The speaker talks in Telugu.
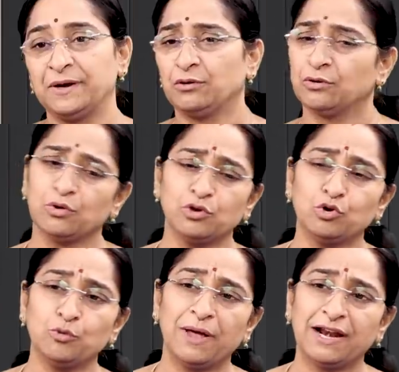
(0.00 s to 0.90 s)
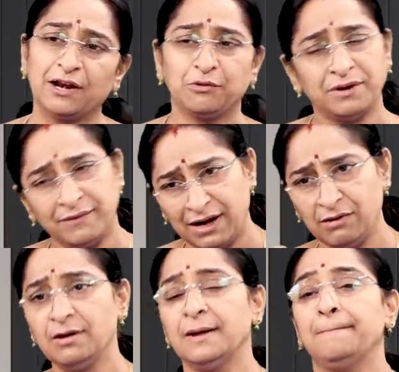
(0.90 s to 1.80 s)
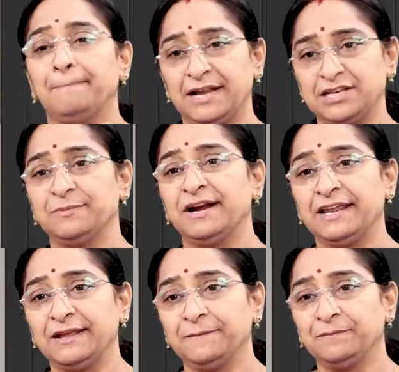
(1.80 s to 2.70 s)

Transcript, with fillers: పెట్టుకోవడం రోజు గుమ్మాలు కడుక్కునే వాళ్ళు మంచి మాటే